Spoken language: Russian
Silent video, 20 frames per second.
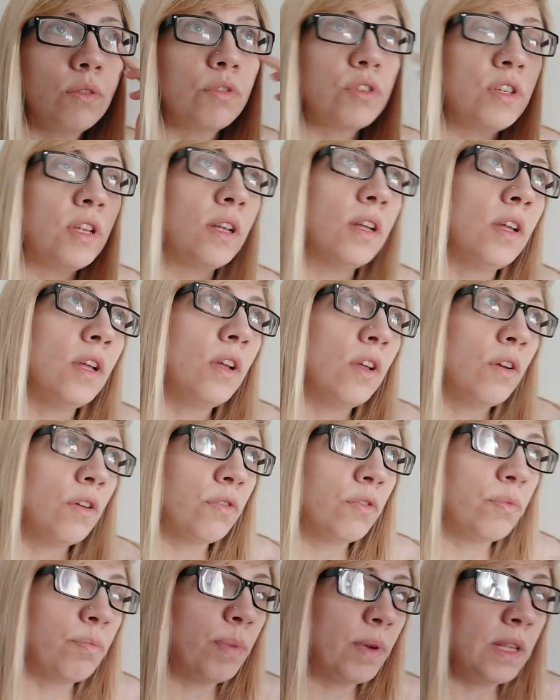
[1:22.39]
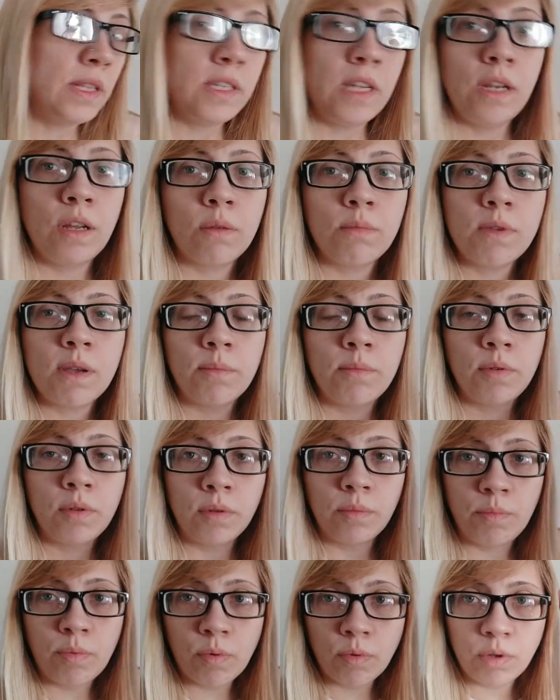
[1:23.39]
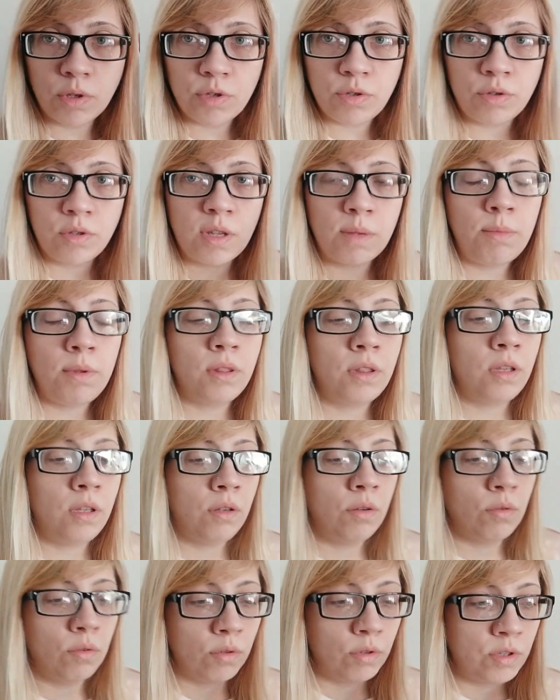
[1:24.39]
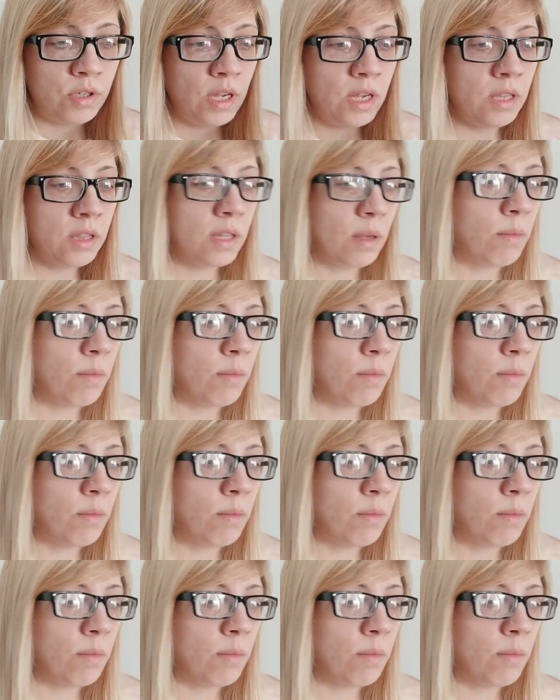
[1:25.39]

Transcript: Ну, точнее, в понедельник у меня был полностью забитый день,